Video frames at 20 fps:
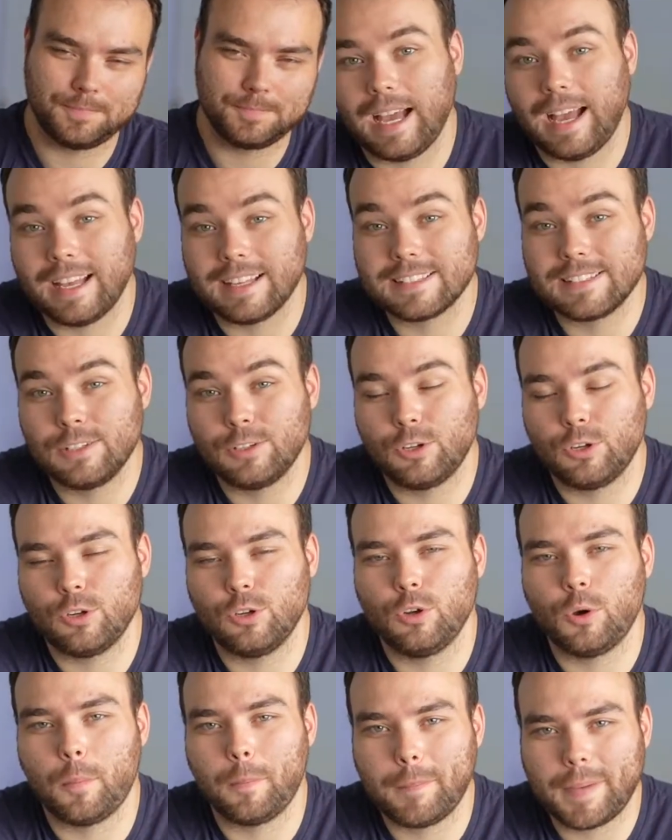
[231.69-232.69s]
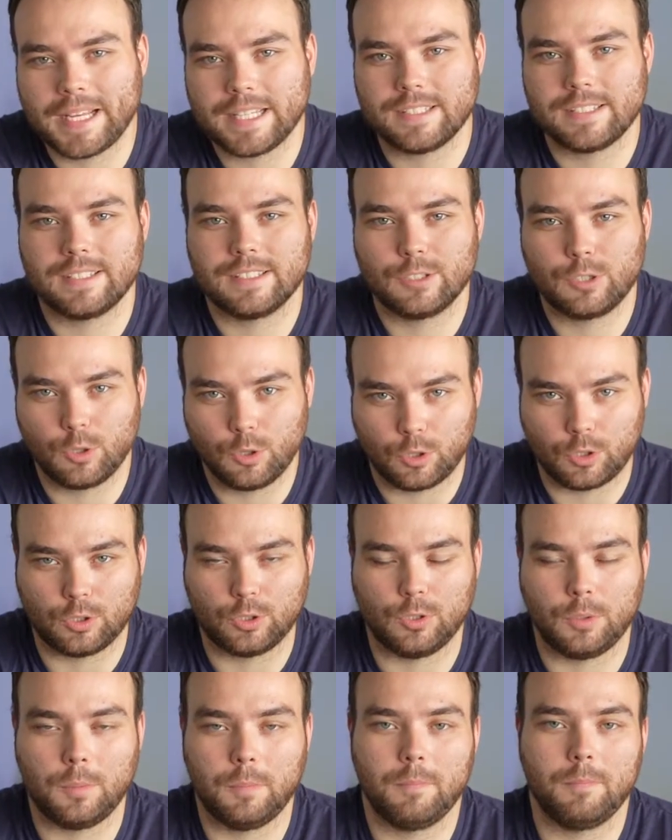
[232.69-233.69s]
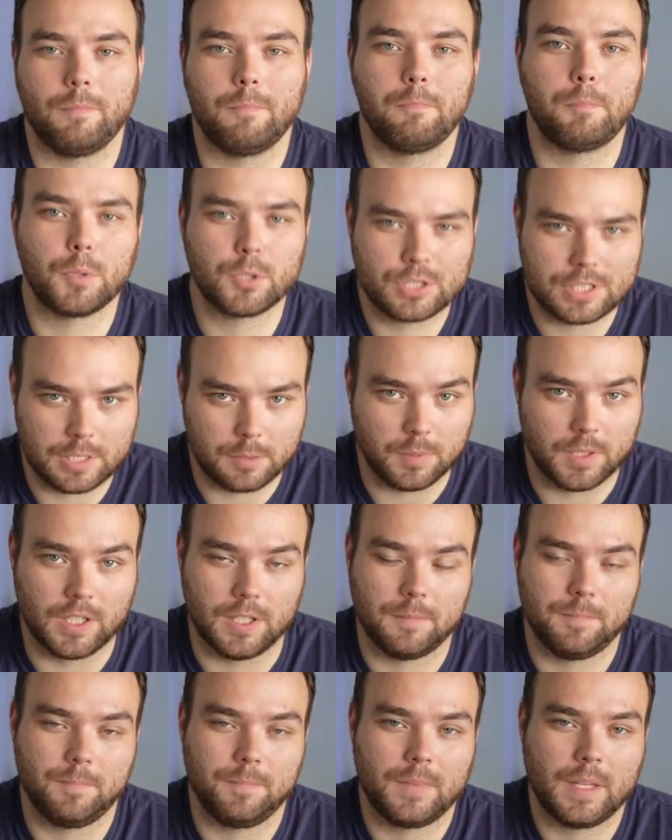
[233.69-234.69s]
Hazlo lo más corto posible.